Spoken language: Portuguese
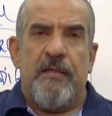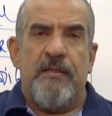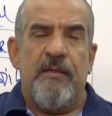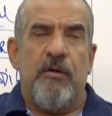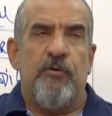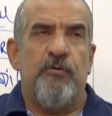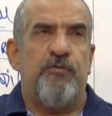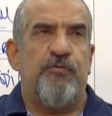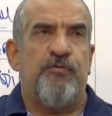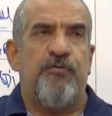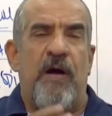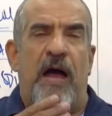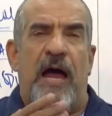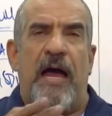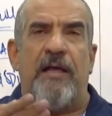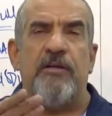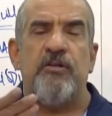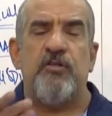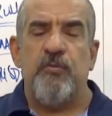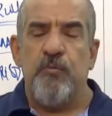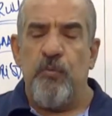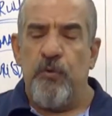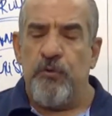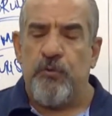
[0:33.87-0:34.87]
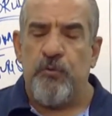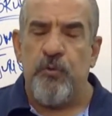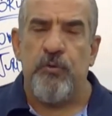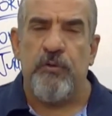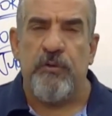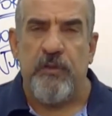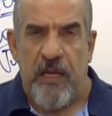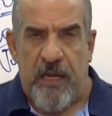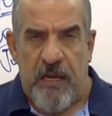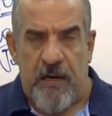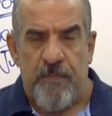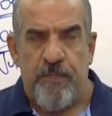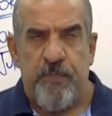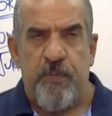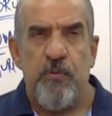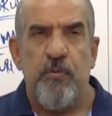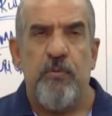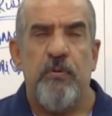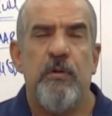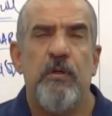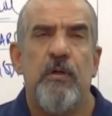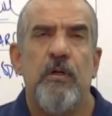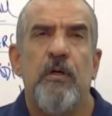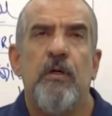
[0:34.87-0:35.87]
não faz muito
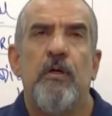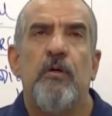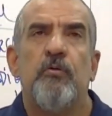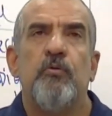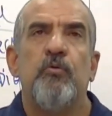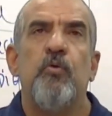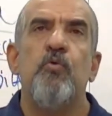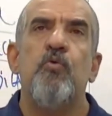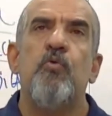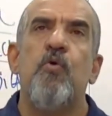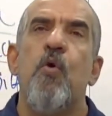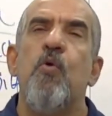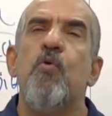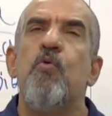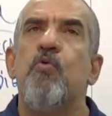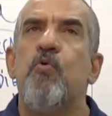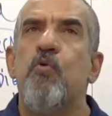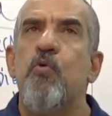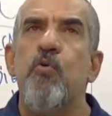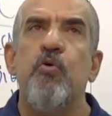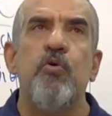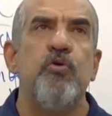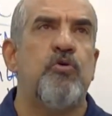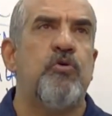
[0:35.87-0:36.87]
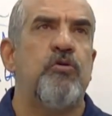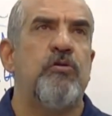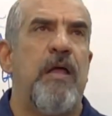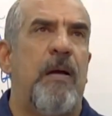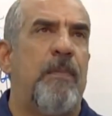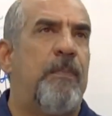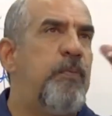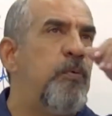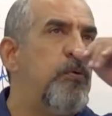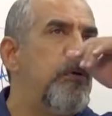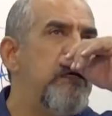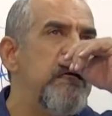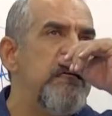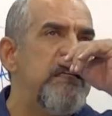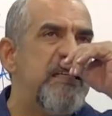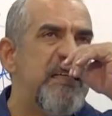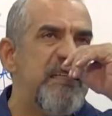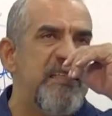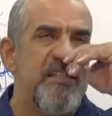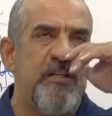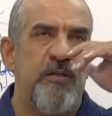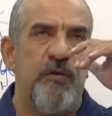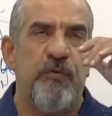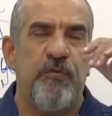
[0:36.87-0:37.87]
tempo, num concurso da
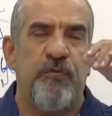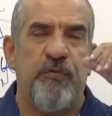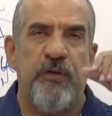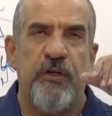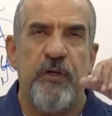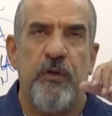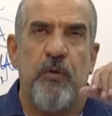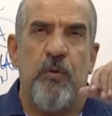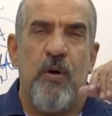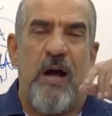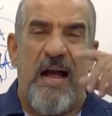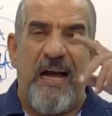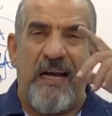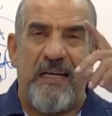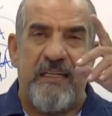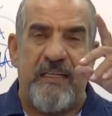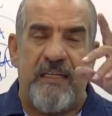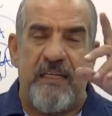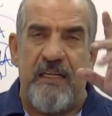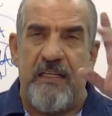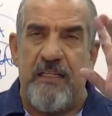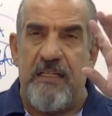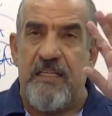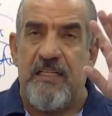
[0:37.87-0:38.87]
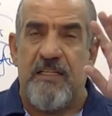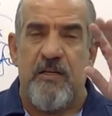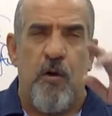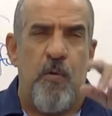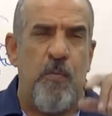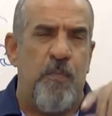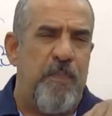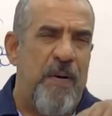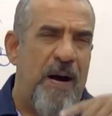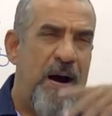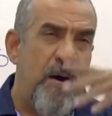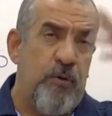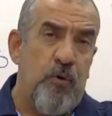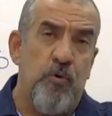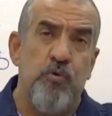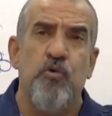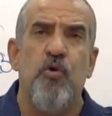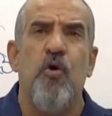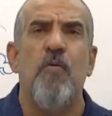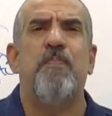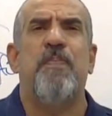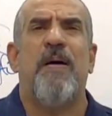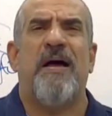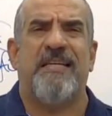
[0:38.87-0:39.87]
Polícia Civil aqui de São Paulo,
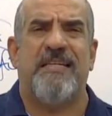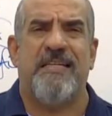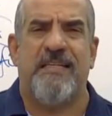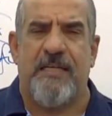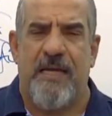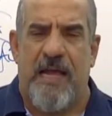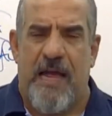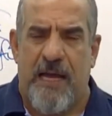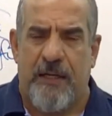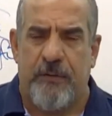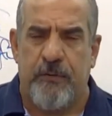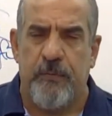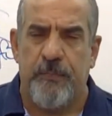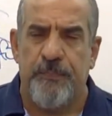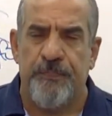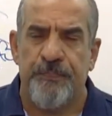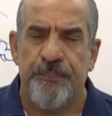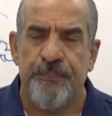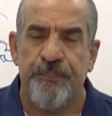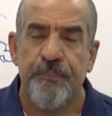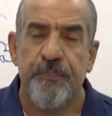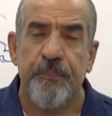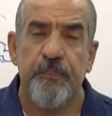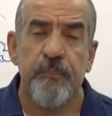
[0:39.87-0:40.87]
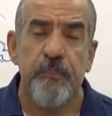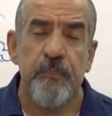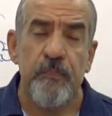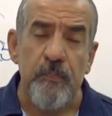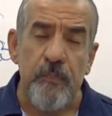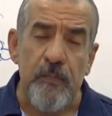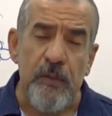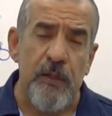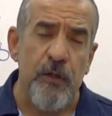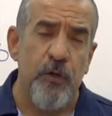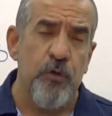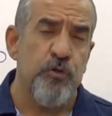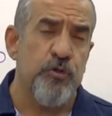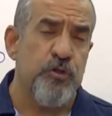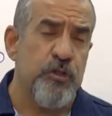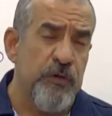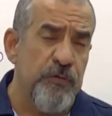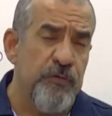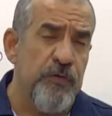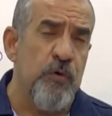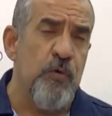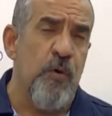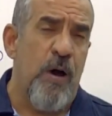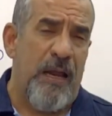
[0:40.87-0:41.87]
no passado, eu
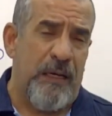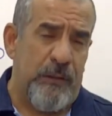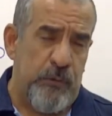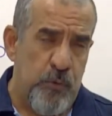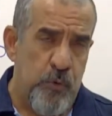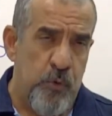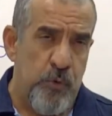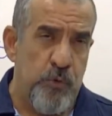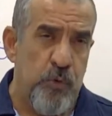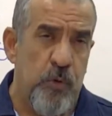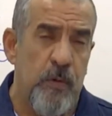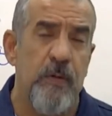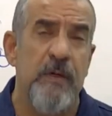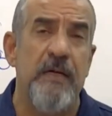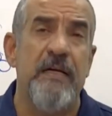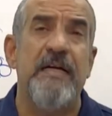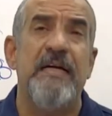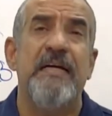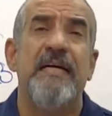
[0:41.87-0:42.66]
tive um aluno